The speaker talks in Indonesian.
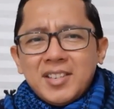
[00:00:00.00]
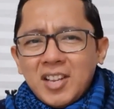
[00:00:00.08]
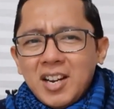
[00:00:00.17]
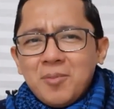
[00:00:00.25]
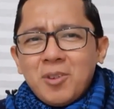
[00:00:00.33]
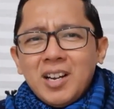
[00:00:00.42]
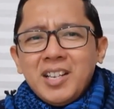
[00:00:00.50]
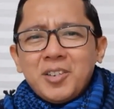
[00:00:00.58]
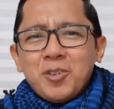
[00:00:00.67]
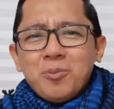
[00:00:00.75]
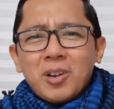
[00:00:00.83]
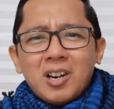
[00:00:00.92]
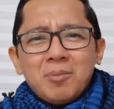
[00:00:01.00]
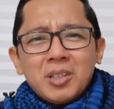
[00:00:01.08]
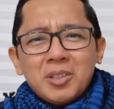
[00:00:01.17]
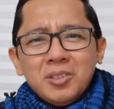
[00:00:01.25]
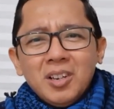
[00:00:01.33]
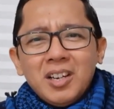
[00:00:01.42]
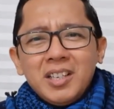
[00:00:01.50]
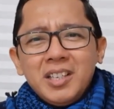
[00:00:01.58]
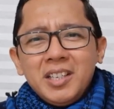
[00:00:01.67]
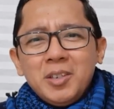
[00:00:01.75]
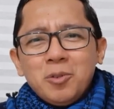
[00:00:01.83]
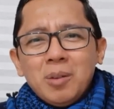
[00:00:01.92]
Assalamualaikum
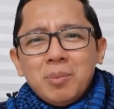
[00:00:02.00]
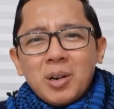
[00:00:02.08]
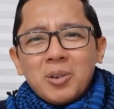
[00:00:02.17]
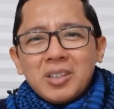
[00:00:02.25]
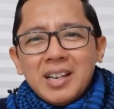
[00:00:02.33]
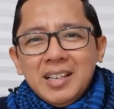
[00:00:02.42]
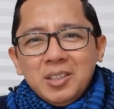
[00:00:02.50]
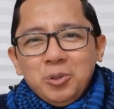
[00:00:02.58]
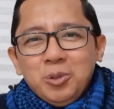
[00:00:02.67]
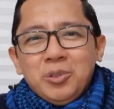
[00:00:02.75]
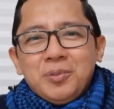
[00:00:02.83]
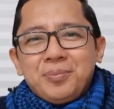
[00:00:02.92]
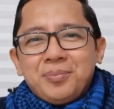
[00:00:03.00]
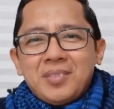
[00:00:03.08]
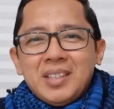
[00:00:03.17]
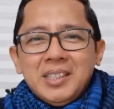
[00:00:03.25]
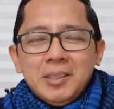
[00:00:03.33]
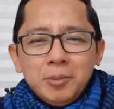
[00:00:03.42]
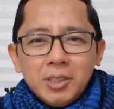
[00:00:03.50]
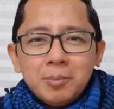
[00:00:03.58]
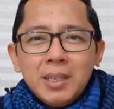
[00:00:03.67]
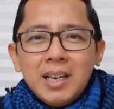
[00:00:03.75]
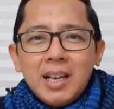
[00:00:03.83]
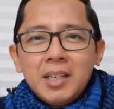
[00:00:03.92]
warahmatullahi wabarakatuh.
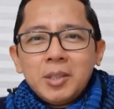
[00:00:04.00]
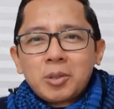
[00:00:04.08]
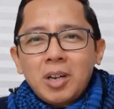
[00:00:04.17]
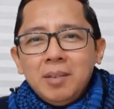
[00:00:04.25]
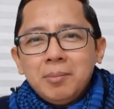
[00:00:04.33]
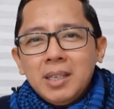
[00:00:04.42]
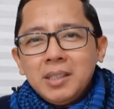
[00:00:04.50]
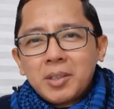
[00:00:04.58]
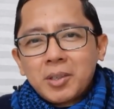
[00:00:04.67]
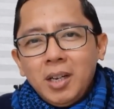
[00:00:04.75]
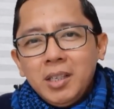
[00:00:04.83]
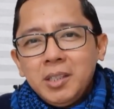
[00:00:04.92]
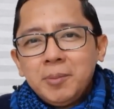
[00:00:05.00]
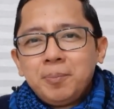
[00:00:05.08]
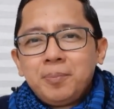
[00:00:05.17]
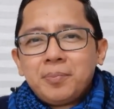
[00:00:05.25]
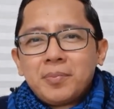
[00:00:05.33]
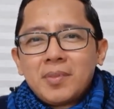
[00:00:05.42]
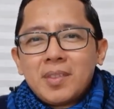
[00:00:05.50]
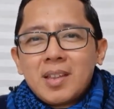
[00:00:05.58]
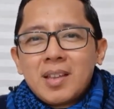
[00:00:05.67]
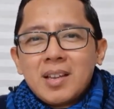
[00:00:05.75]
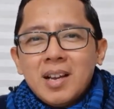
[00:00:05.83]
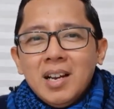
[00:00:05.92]
Bismillahirrahmanirrahim.
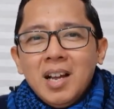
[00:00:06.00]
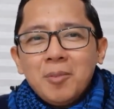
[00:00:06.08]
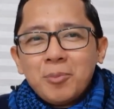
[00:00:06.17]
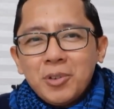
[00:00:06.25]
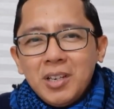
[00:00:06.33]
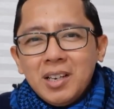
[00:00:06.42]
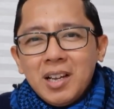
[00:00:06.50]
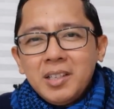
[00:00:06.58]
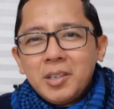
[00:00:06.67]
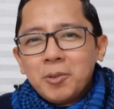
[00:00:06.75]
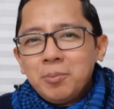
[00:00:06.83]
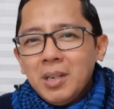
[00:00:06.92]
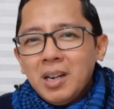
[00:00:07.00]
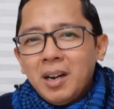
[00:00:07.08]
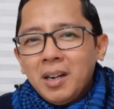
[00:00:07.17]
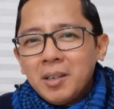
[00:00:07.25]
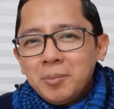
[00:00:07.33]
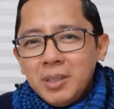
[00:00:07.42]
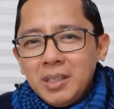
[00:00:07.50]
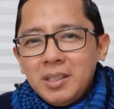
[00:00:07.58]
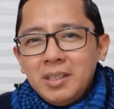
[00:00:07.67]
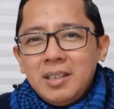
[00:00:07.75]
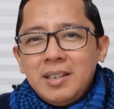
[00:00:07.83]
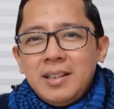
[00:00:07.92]

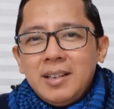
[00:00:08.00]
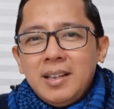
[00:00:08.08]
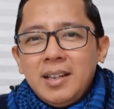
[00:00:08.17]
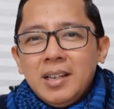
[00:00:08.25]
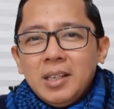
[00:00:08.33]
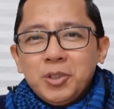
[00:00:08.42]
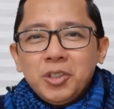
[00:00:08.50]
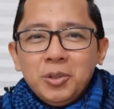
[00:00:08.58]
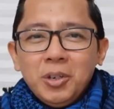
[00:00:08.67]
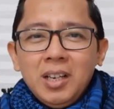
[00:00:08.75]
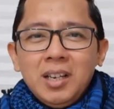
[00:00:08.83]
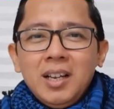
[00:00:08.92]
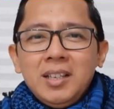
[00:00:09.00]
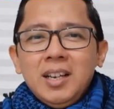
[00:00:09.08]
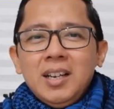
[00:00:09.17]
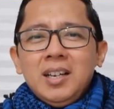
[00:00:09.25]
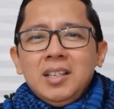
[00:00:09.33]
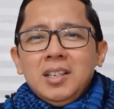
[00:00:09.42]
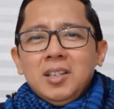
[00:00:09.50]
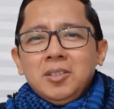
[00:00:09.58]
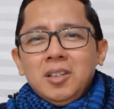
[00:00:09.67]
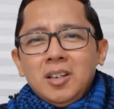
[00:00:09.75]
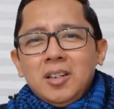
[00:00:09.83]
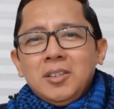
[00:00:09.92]
Alhamdulillahirrabbilalamin. Asyadu an la ilaha
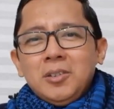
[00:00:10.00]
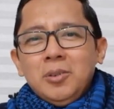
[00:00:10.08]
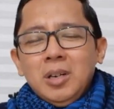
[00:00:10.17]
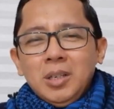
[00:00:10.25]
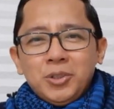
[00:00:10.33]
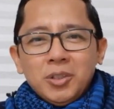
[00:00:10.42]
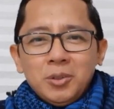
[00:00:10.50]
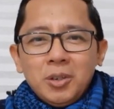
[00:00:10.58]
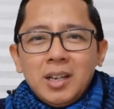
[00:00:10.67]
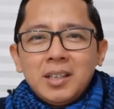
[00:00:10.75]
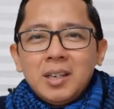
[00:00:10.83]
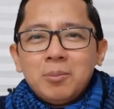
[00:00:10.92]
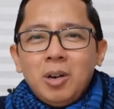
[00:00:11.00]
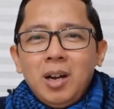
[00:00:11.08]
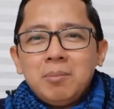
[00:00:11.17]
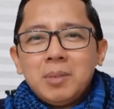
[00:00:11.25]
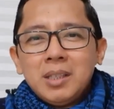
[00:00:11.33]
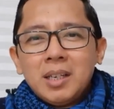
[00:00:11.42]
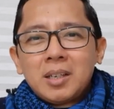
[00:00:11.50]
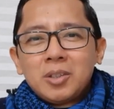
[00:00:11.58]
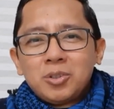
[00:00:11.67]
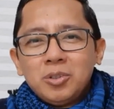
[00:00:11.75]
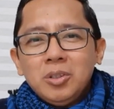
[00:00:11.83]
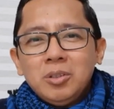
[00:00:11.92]
illallah wa asyadu anna muhammadar
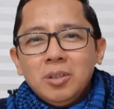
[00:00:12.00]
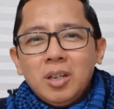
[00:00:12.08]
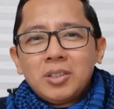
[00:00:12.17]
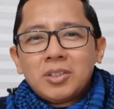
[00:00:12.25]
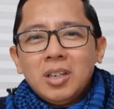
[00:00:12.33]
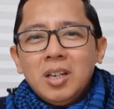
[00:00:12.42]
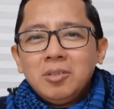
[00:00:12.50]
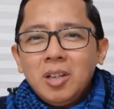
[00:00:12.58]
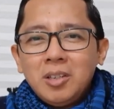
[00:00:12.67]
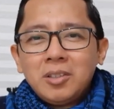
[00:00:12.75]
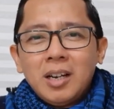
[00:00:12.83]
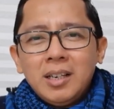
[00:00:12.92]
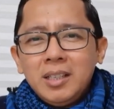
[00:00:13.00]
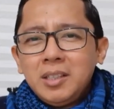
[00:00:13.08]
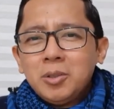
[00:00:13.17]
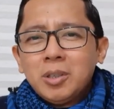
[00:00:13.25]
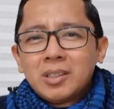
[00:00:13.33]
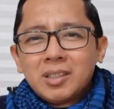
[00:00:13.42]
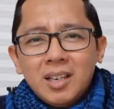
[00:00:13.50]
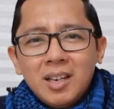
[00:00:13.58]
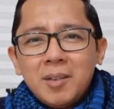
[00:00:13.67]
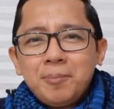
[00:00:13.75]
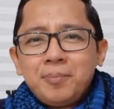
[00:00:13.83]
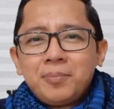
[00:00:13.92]
rasulullah sallallahu alaihi
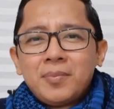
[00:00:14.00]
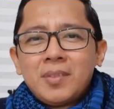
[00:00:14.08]
wasallam